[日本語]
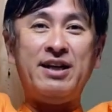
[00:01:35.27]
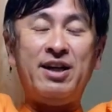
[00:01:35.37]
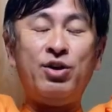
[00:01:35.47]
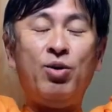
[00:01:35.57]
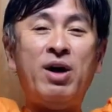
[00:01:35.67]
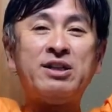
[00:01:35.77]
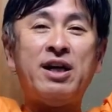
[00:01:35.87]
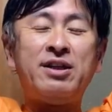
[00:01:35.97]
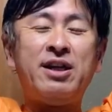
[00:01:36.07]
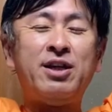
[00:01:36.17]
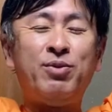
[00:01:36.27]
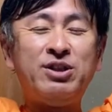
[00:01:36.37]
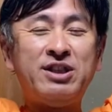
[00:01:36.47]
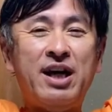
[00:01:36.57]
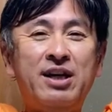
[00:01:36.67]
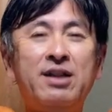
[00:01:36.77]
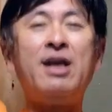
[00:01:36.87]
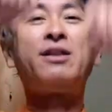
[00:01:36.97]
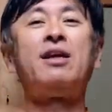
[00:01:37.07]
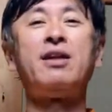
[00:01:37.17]
伸ばされて気持ちがいい
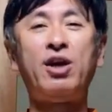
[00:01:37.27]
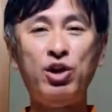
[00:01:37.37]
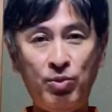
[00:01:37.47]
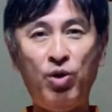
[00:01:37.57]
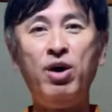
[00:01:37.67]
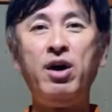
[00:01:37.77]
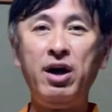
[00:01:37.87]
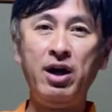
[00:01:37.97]
だったんだけども、